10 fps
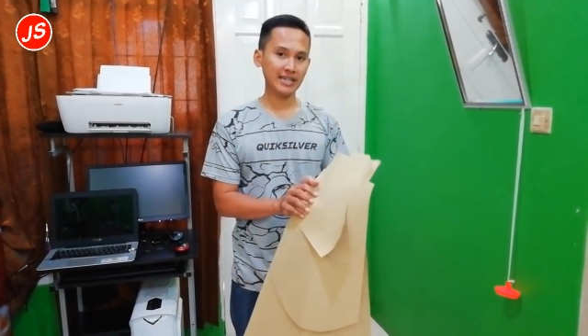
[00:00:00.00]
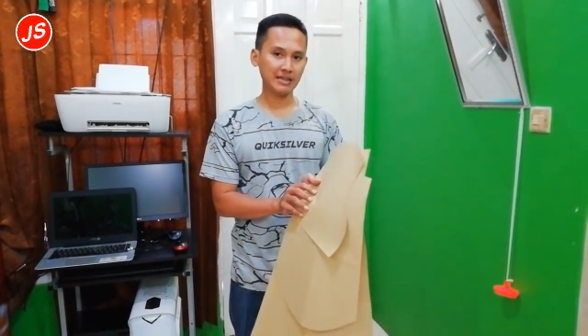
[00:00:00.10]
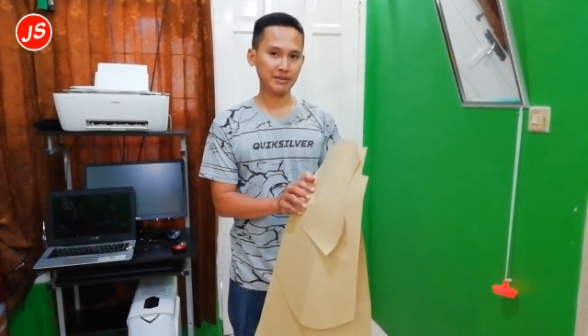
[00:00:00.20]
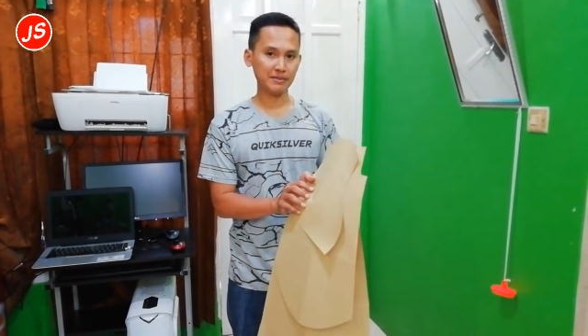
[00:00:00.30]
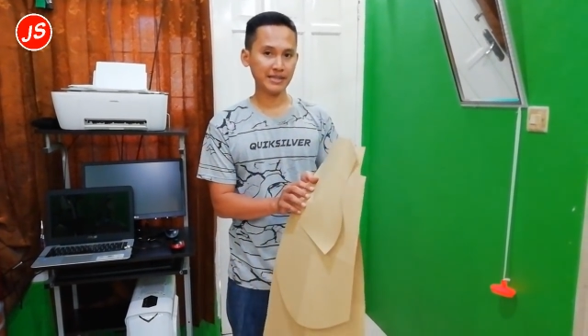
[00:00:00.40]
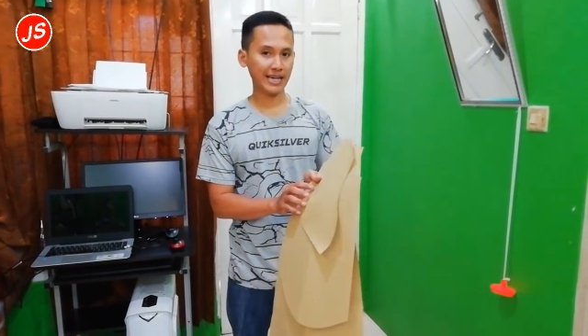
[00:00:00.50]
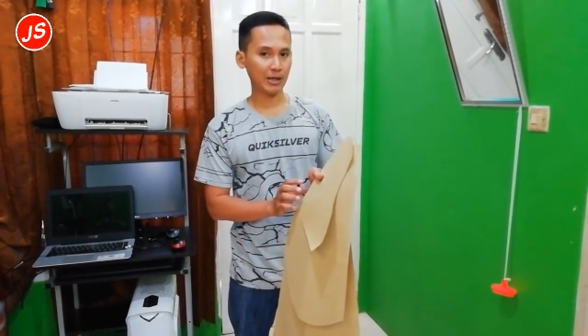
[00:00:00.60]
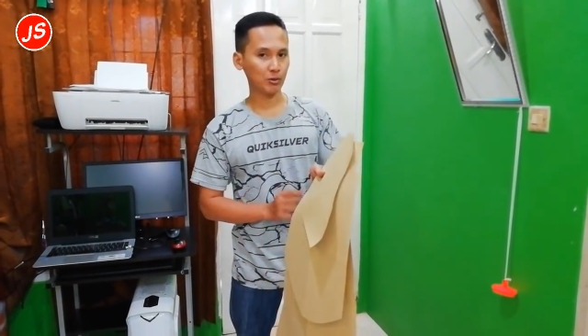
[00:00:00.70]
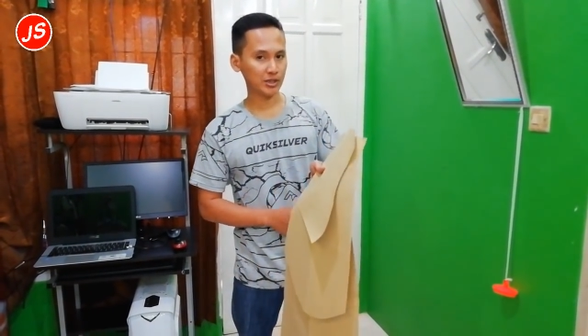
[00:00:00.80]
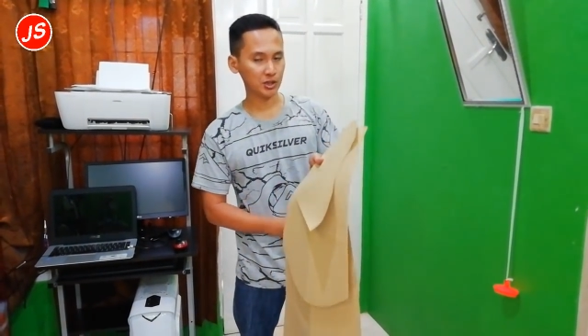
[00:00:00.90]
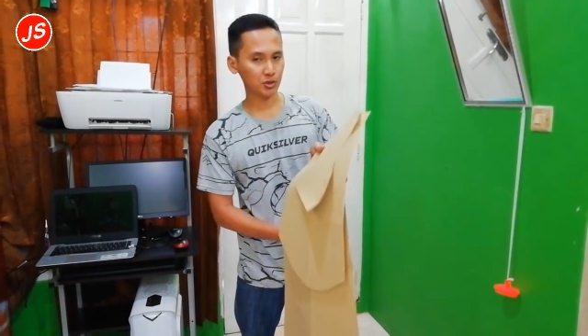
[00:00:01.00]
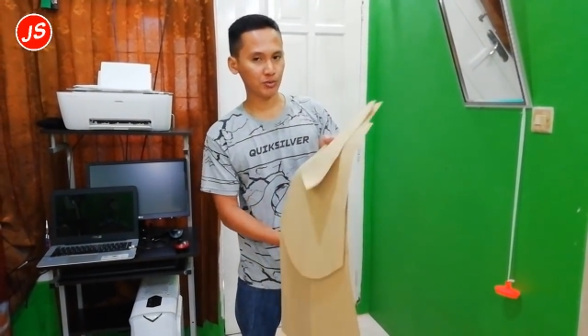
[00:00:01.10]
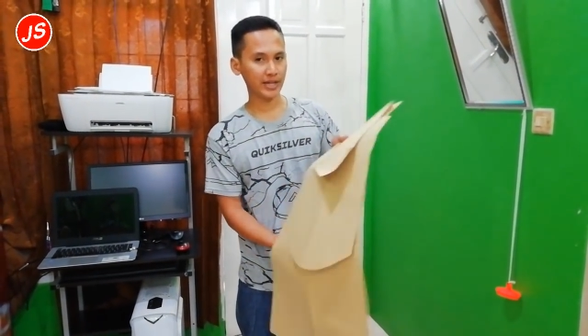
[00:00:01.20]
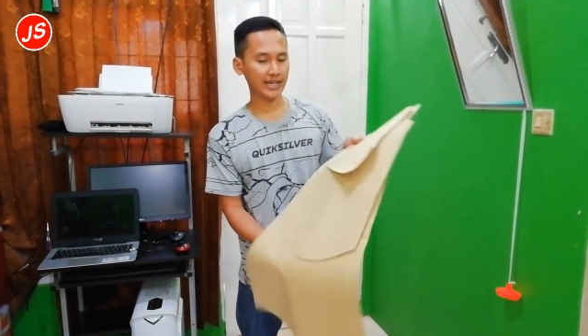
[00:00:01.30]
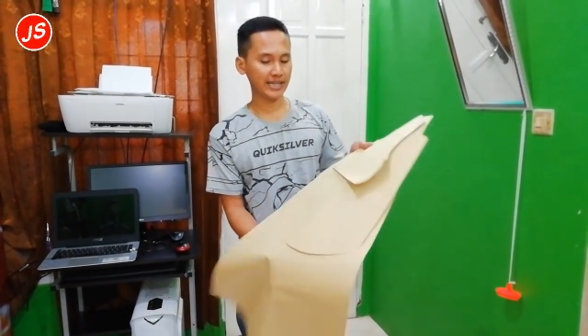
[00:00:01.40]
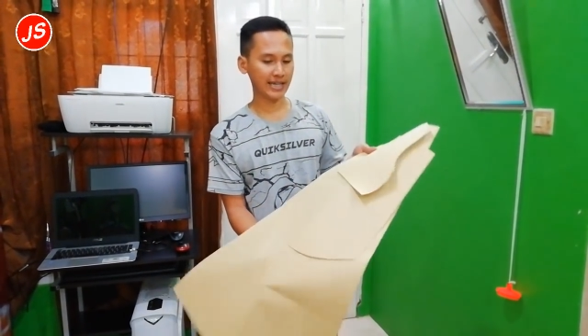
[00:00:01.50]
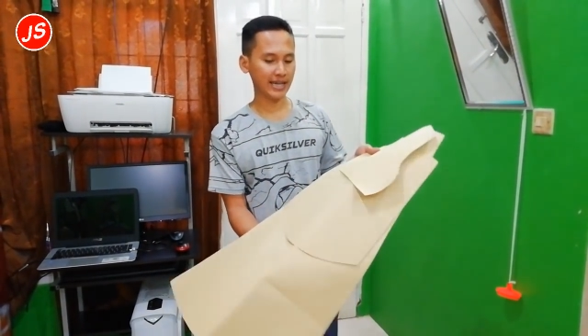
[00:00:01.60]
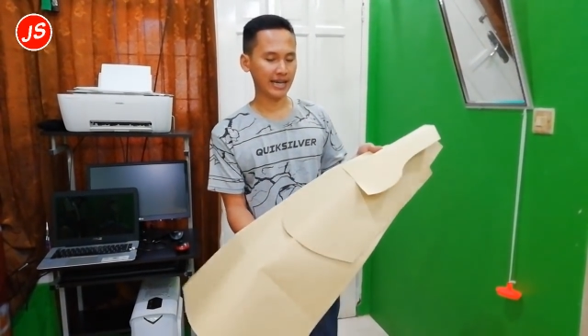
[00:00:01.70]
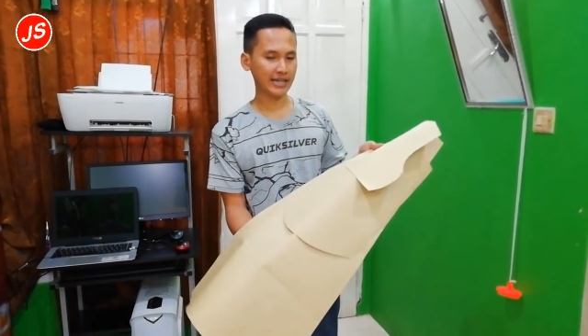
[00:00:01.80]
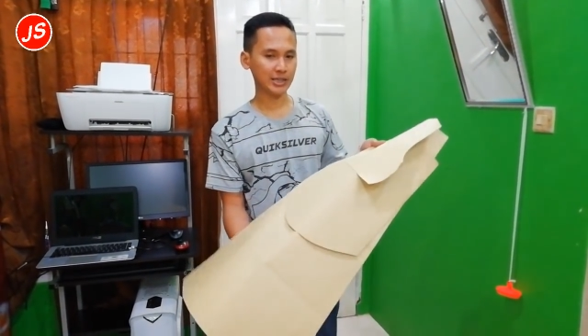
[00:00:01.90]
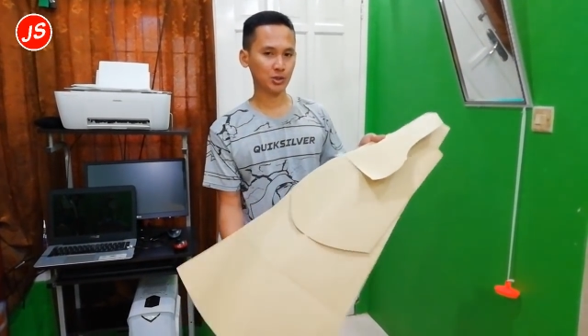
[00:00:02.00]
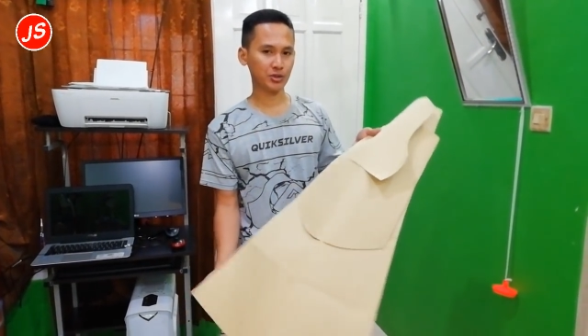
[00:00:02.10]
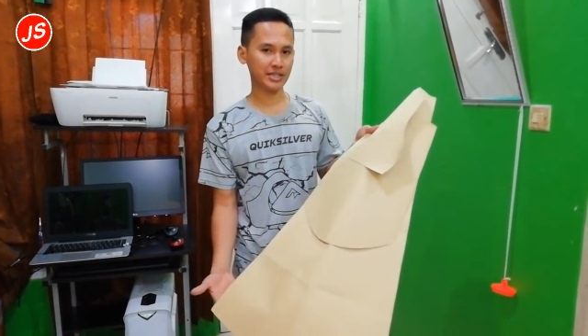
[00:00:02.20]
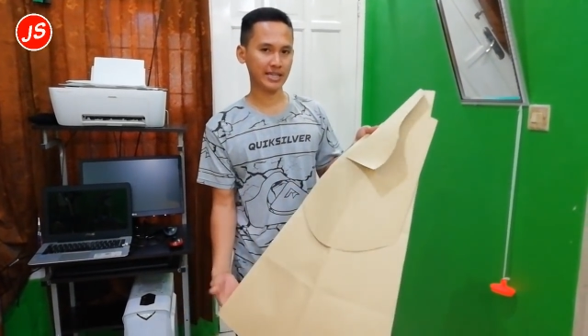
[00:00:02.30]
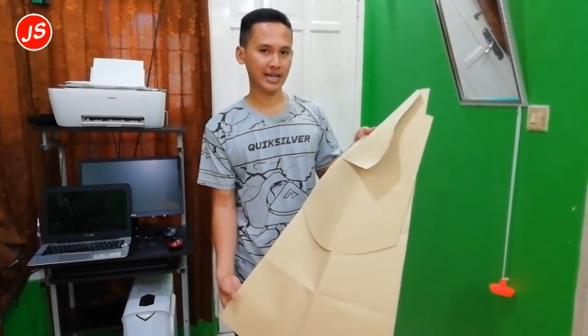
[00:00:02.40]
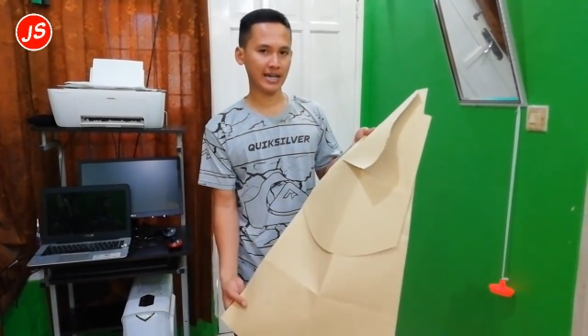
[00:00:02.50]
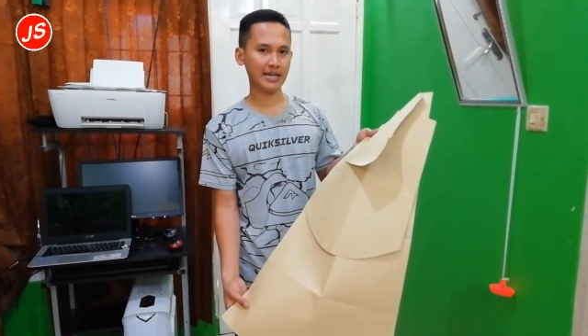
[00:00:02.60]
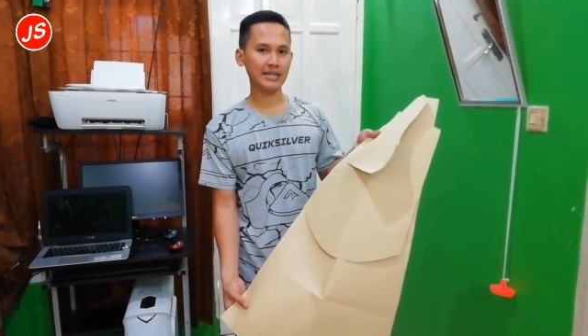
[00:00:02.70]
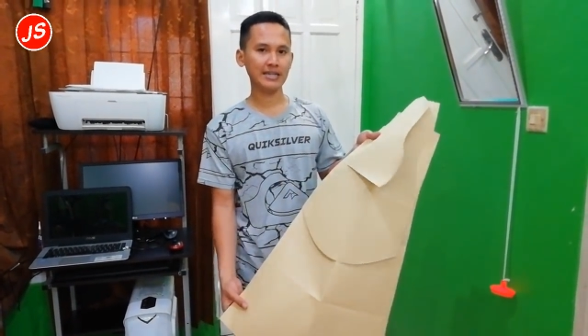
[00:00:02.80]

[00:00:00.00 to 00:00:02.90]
teman-teman tinggal ikuti sesuai ininya ya instruksinya